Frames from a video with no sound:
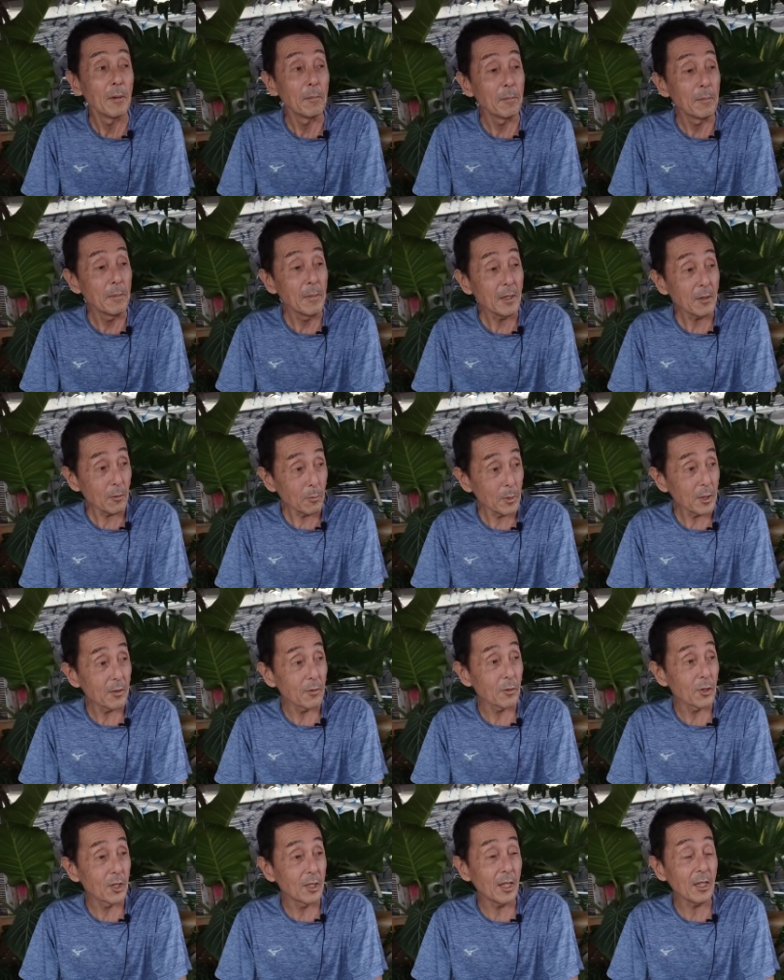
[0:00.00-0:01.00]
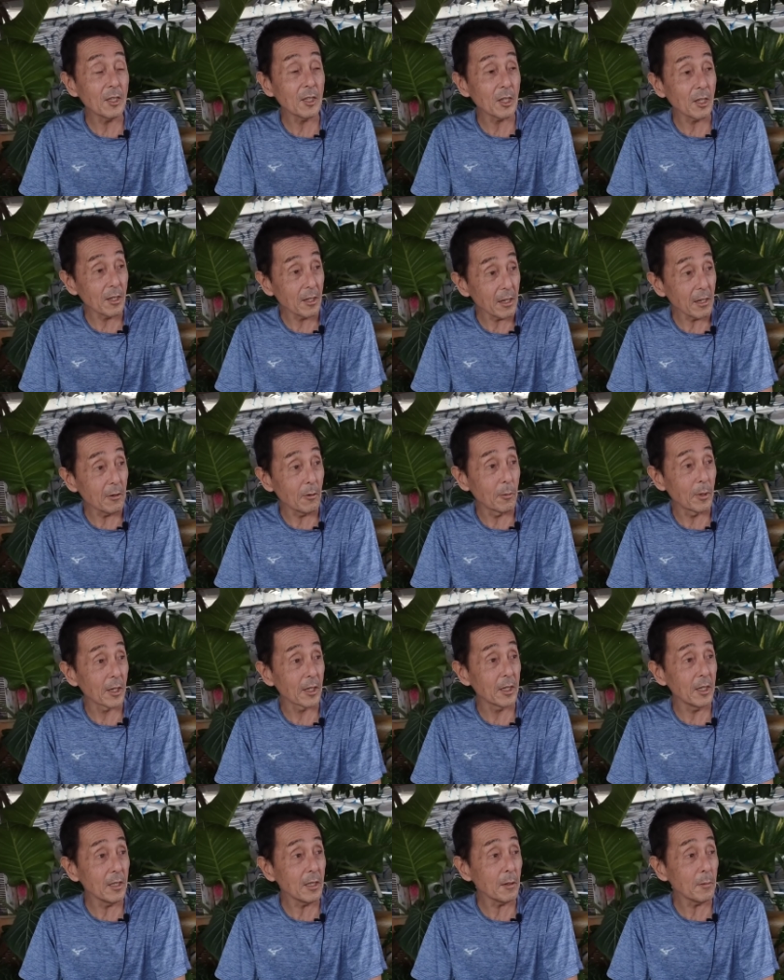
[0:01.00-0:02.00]
メソメソしてんじゃねえよ、お
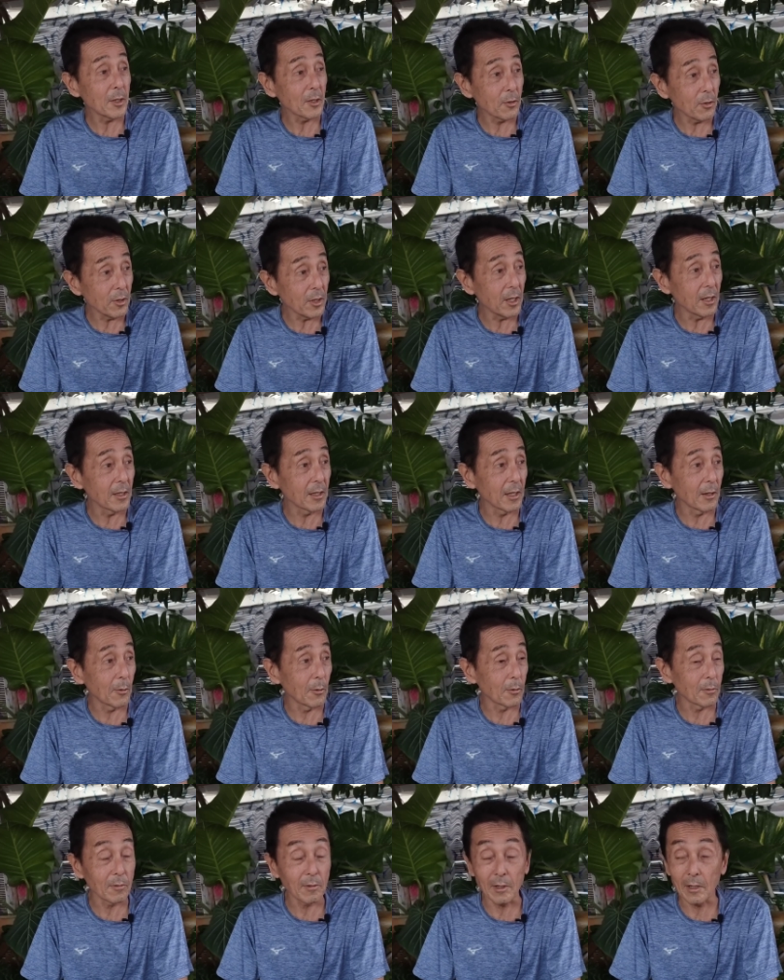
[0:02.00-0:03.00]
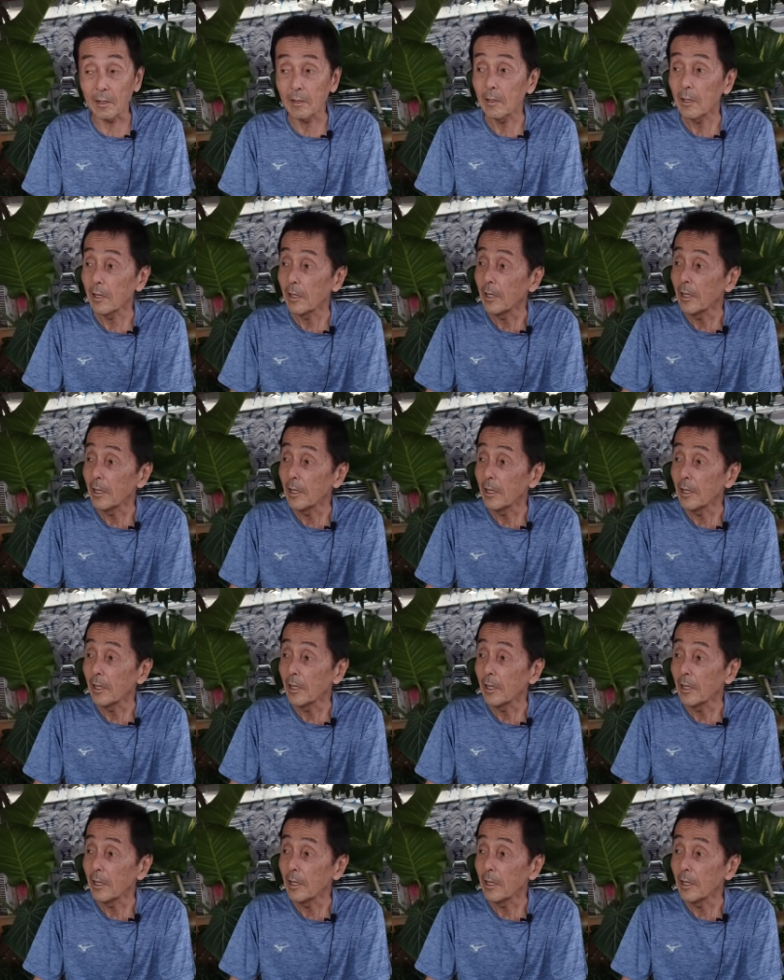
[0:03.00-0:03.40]
前。金玉ついてんだろ、つったら。